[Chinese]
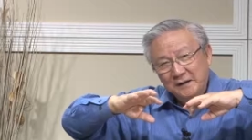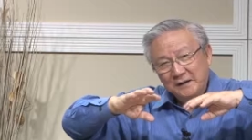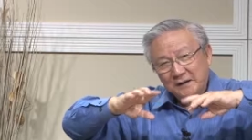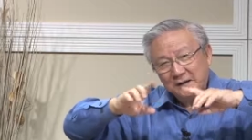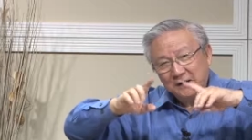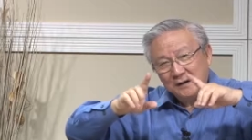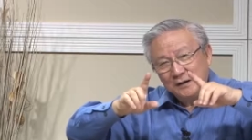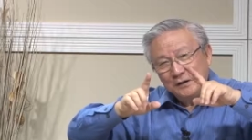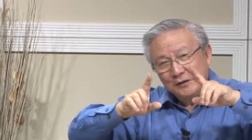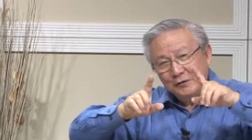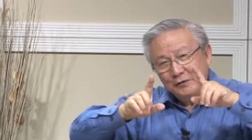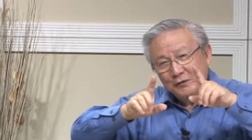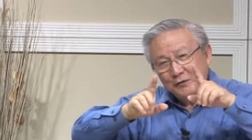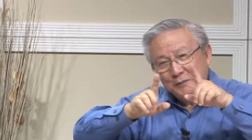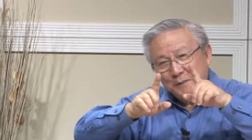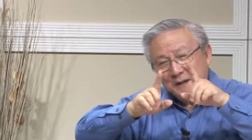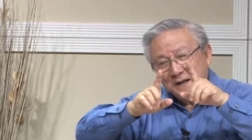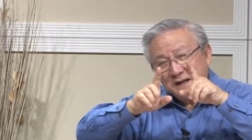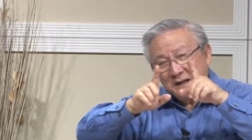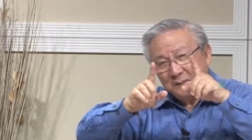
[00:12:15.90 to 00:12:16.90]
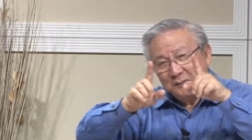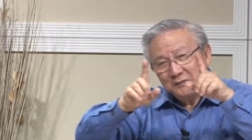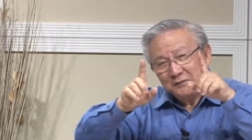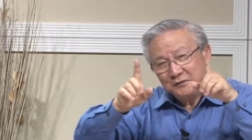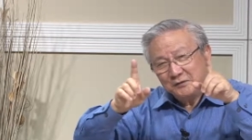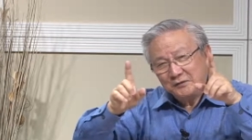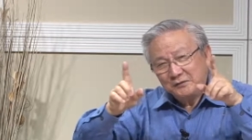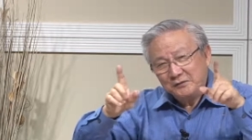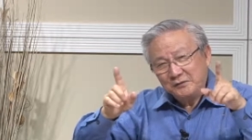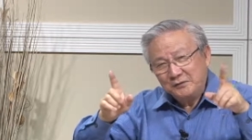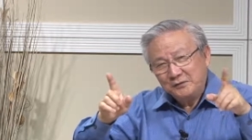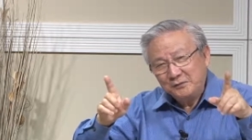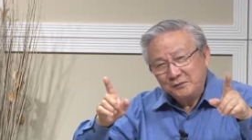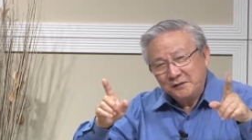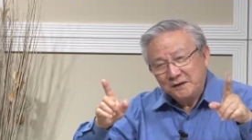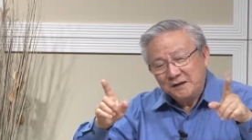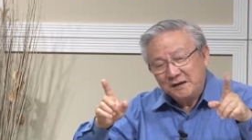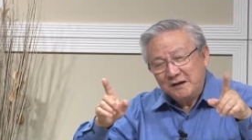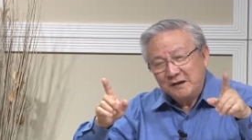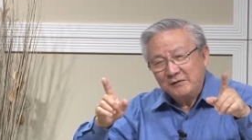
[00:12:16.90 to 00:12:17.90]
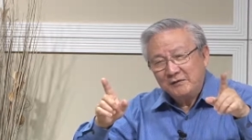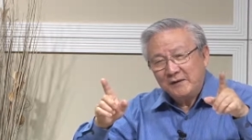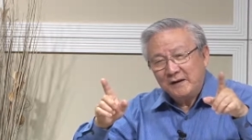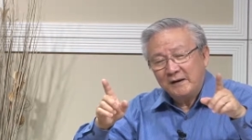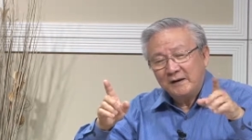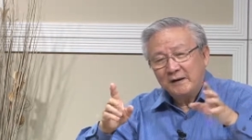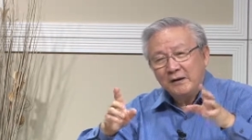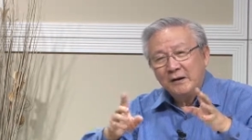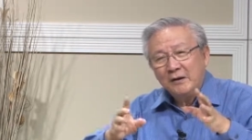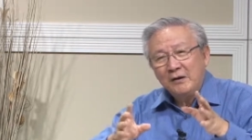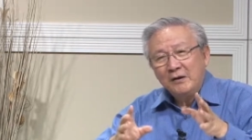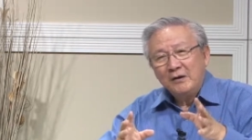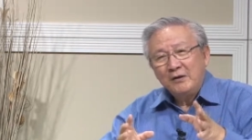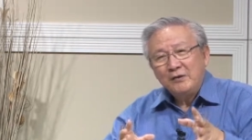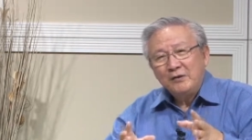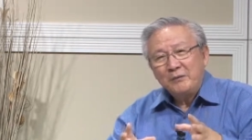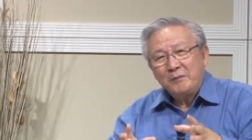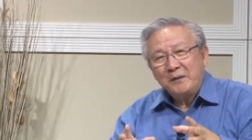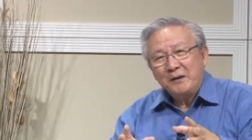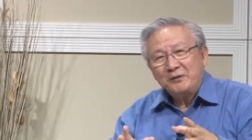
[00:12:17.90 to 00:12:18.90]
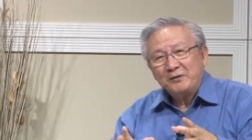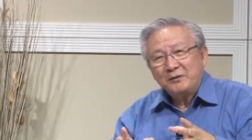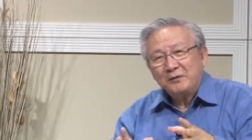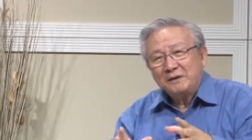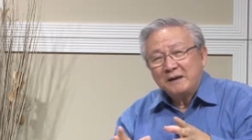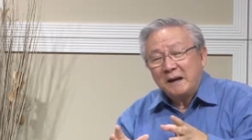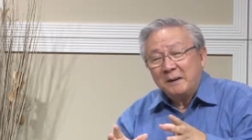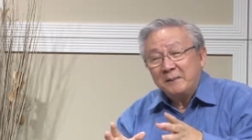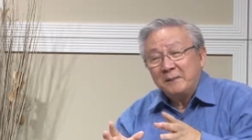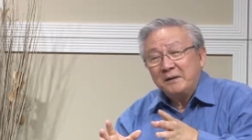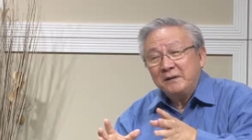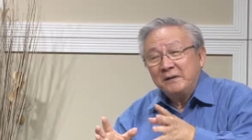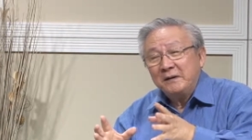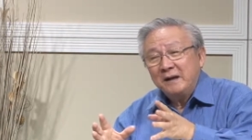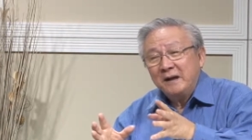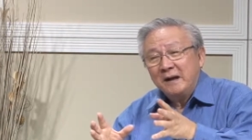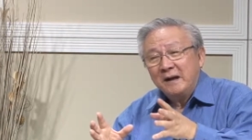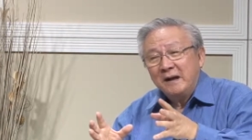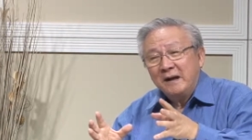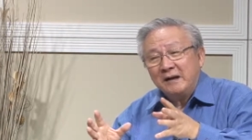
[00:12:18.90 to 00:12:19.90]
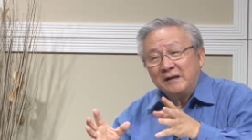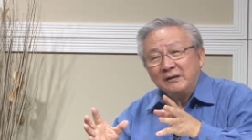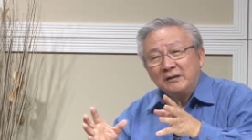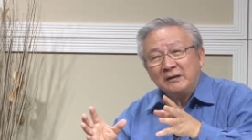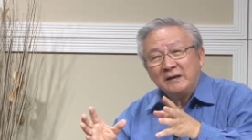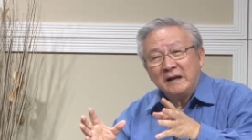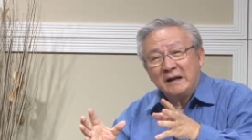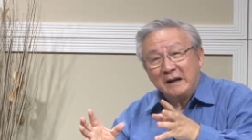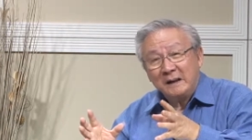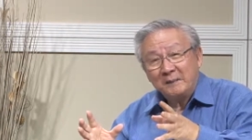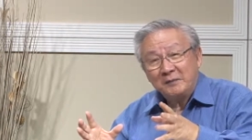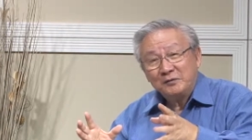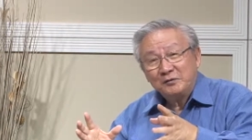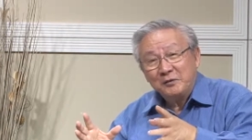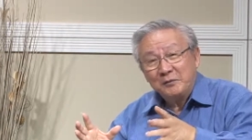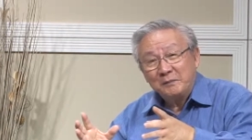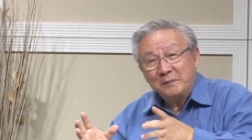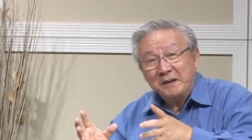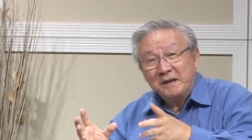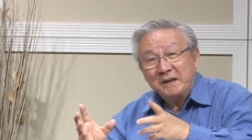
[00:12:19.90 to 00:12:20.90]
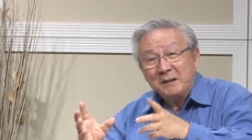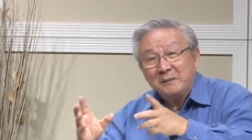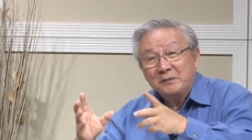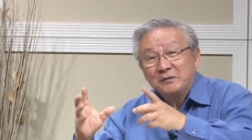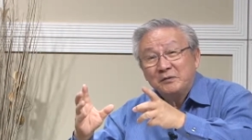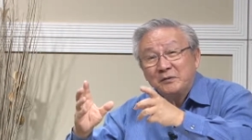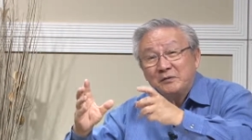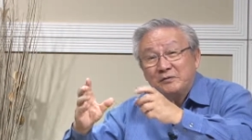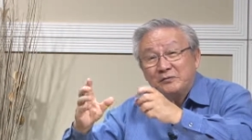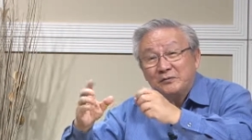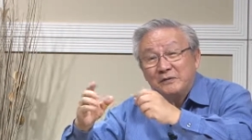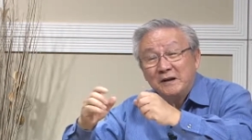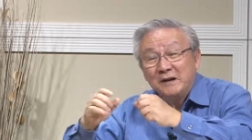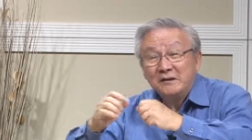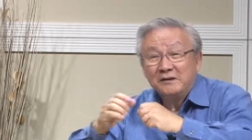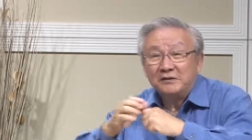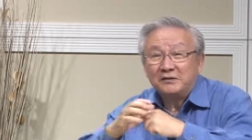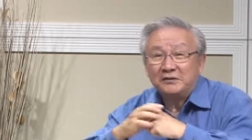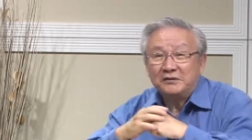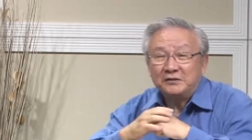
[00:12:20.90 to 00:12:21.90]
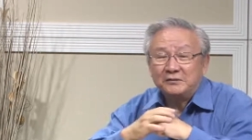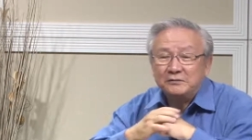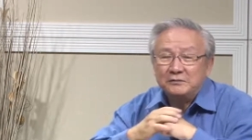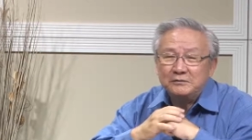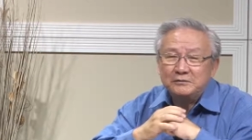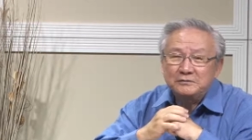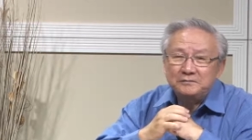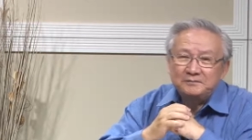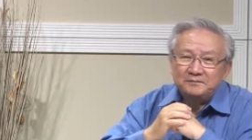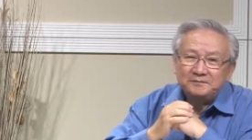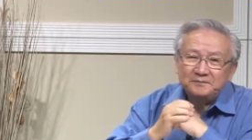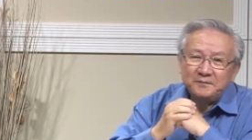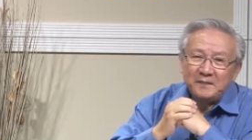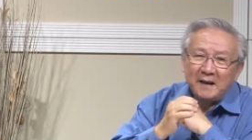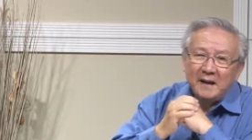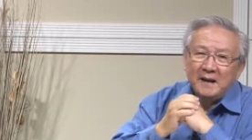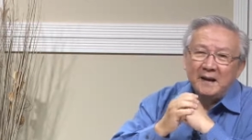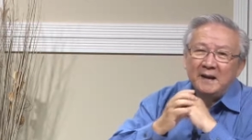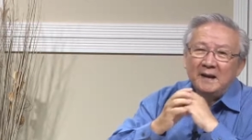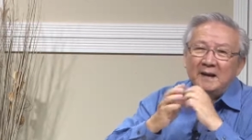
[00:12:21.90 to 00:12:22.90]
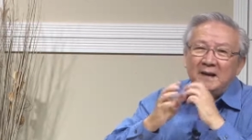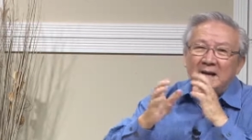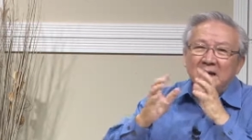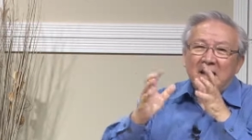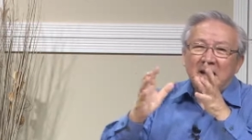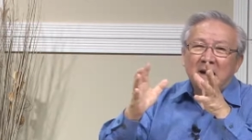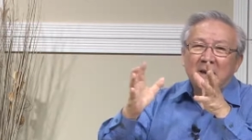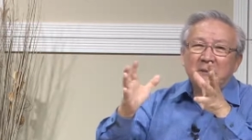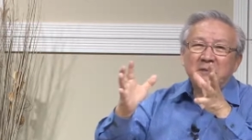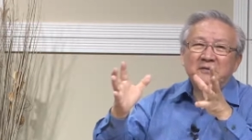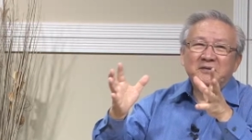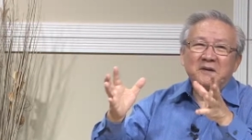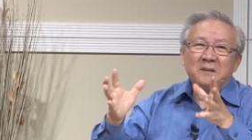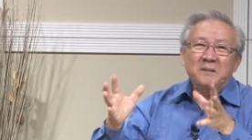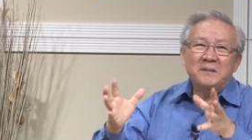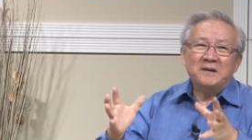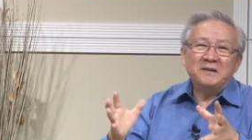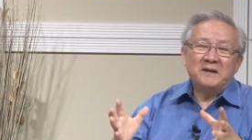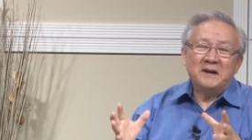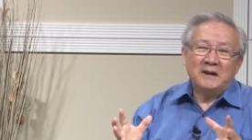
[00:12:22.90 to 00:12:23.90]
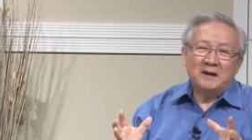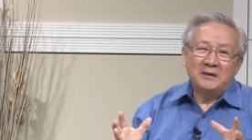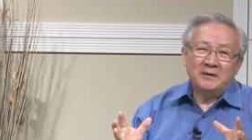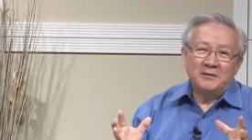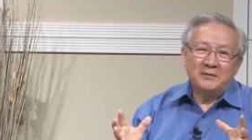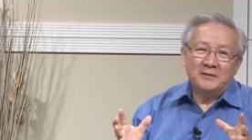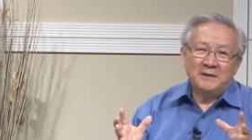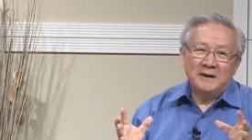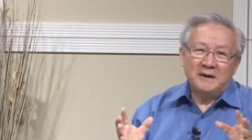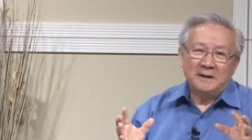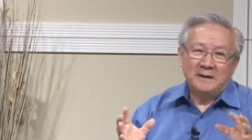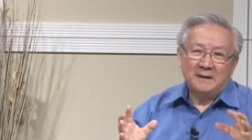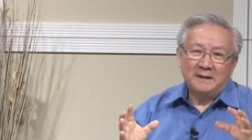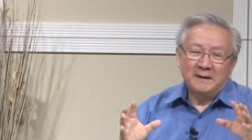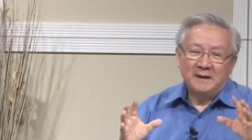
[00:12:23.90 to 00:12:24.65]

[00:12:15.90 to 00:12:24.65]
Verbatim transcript: 呢，预备他们所居住的地方，预备说他们呃给他们准备他们所需要的食物，给他们生命上的供应。